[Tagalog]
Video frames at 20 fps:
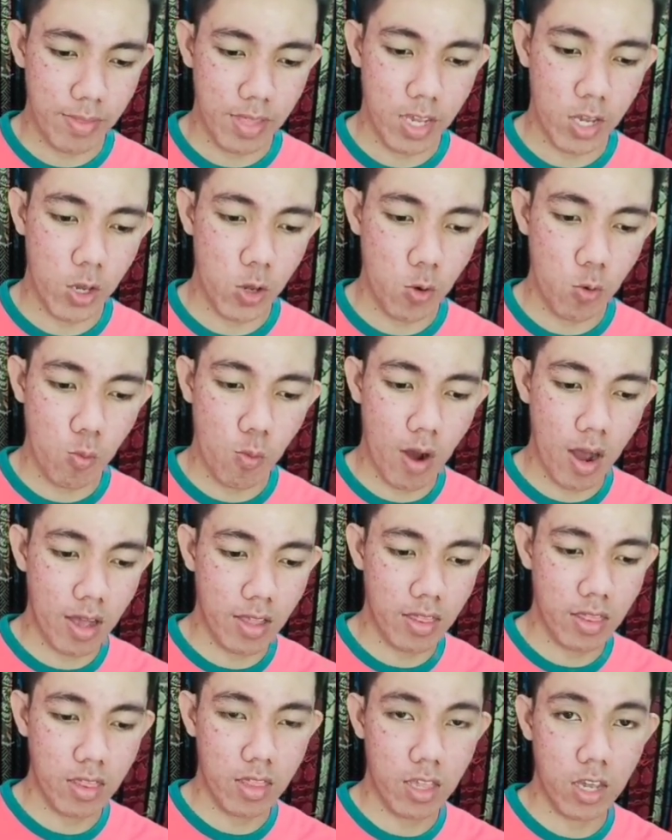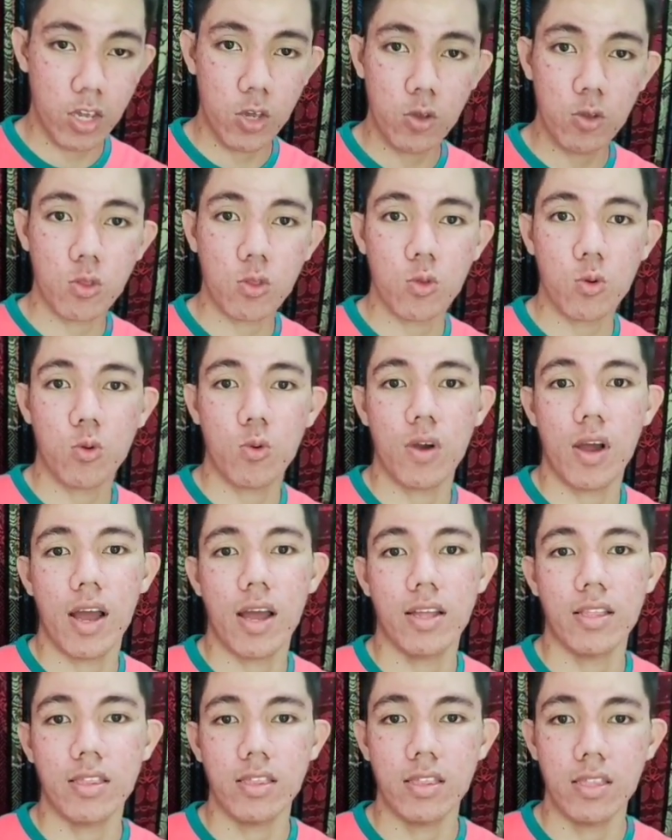So, we have the Q1, the
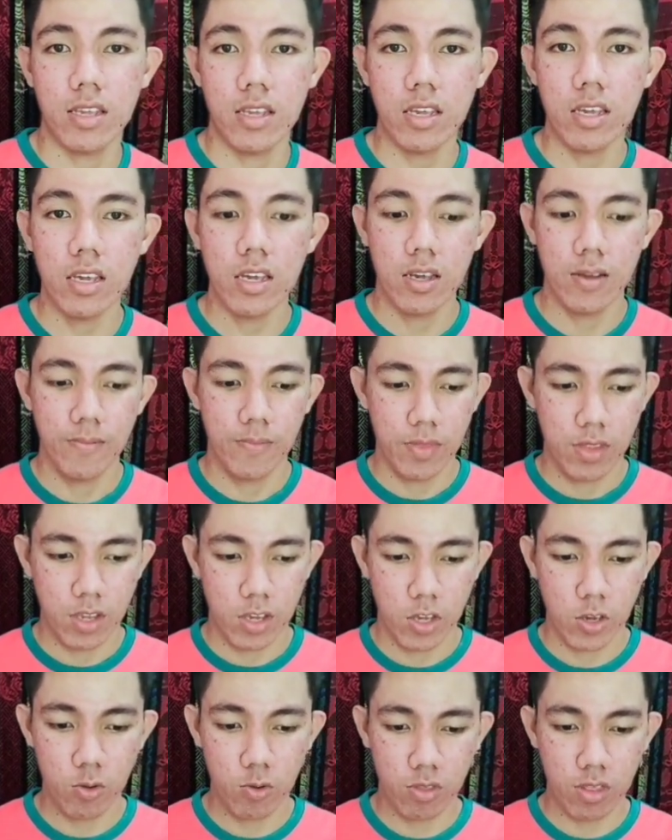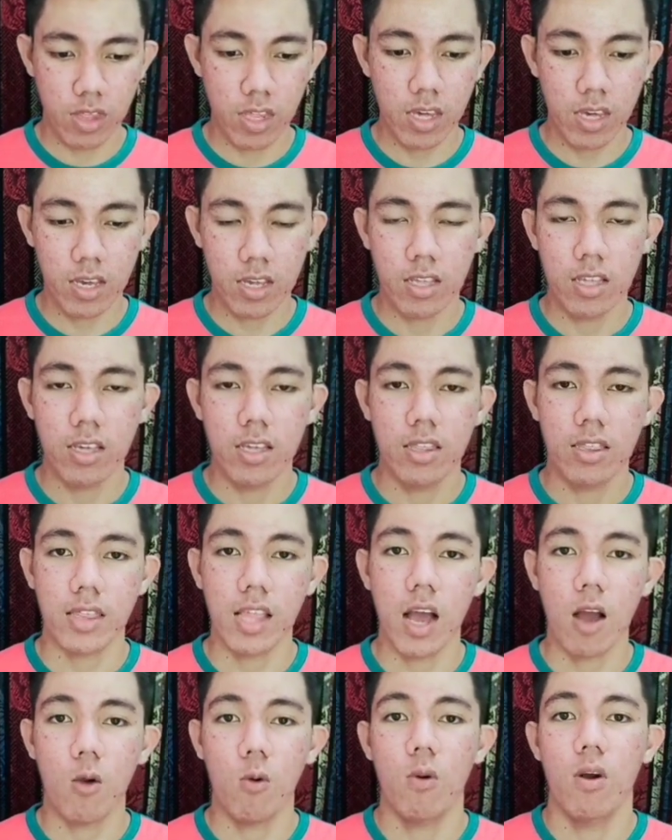Q2, and the
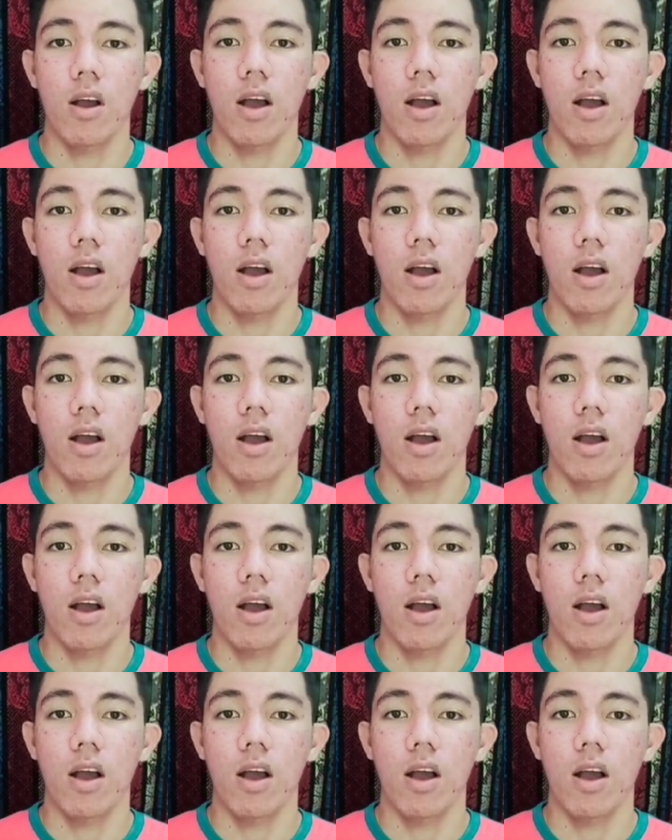Q3.